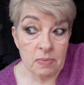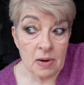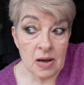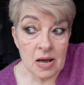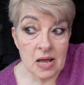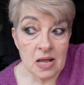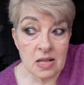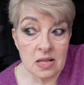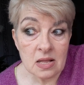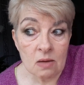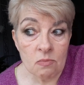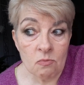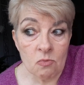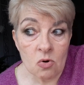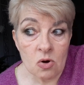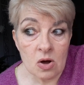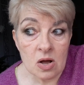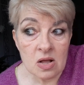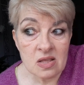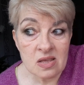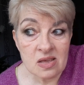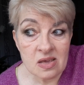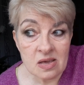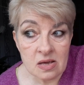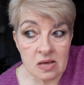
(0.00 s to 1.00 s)
поэтому
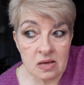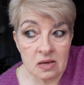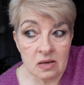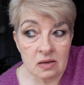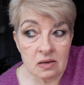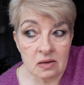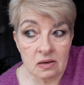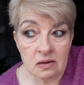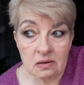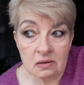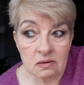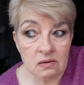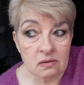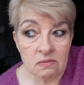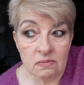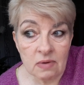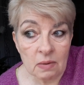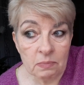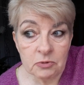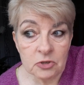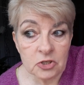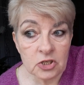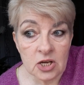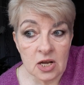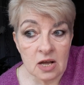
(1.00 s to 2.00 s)
они э,
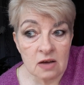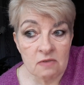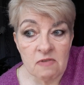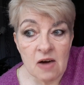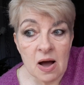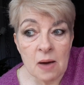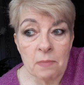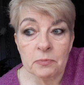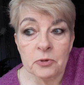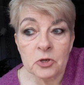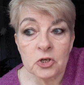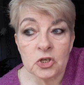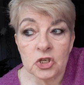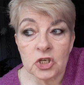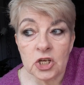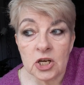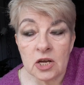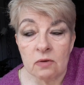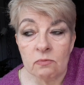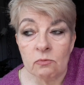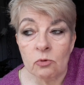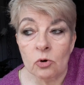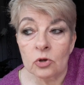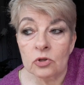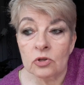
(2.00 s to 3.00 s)
вообще,
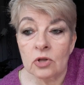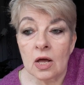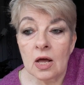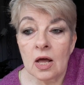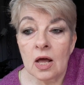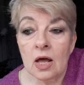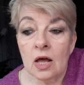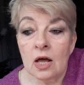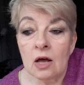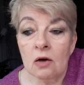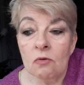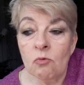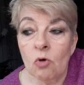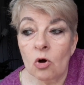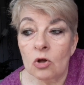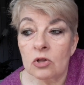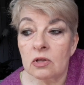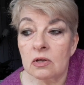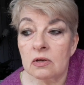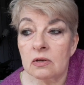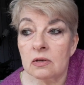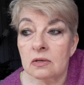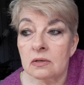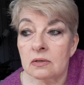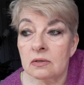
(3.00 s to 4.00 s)
вообще вот,
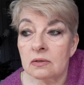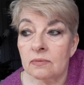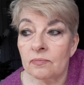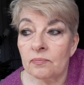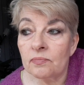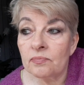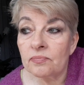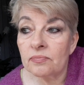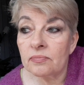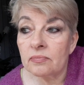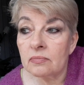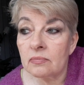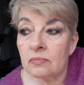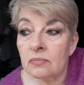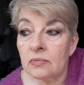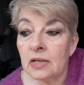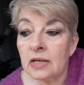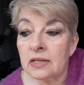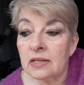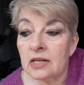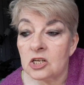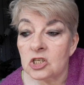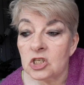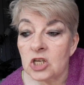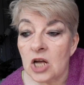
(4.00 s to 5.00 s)
вот на
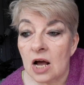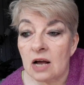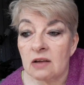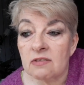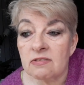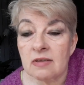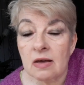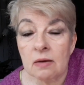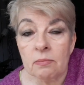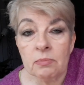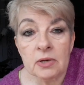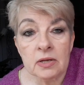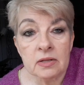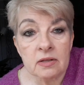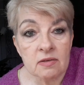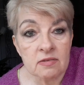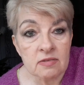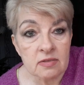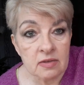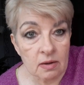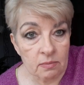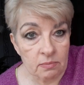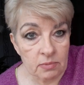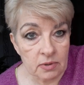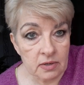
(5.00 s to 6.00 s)
ножах, сабля на
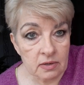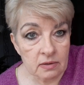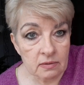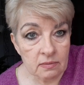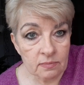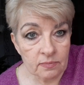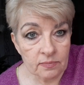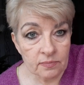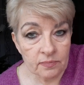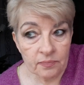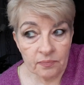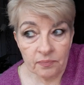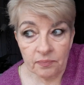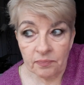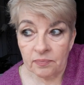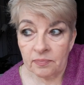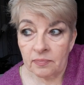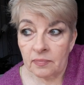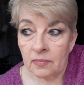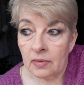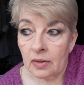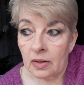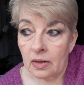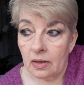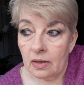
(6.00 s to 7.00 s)
сабле.
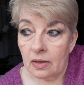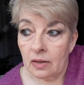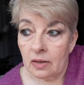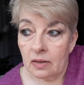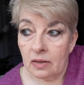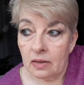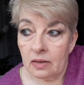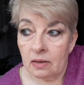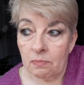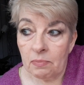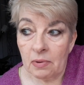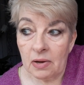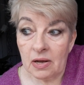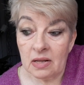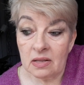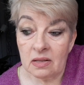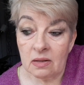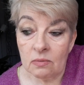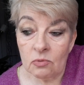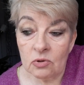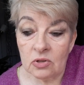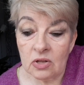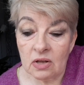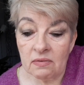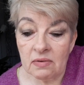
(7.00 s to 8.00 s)
И
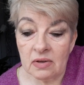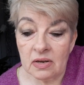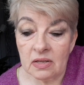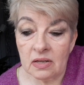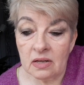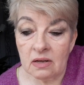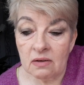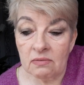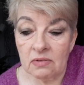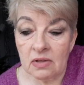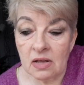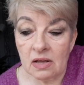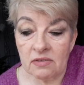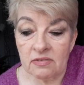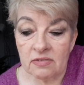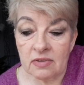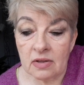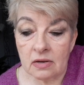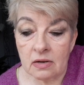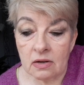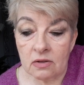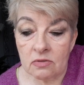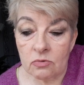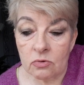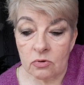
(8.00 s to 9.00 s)
поэтому, наверное, и в нас
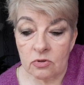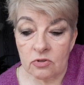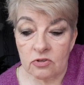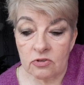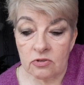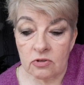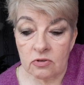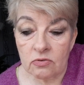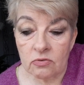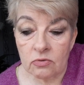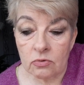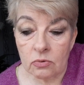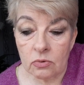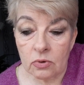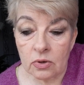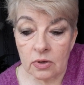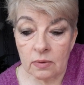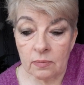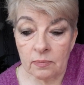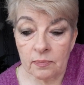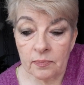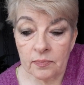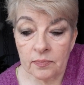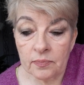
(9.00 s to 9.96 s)
так идет с сестрой.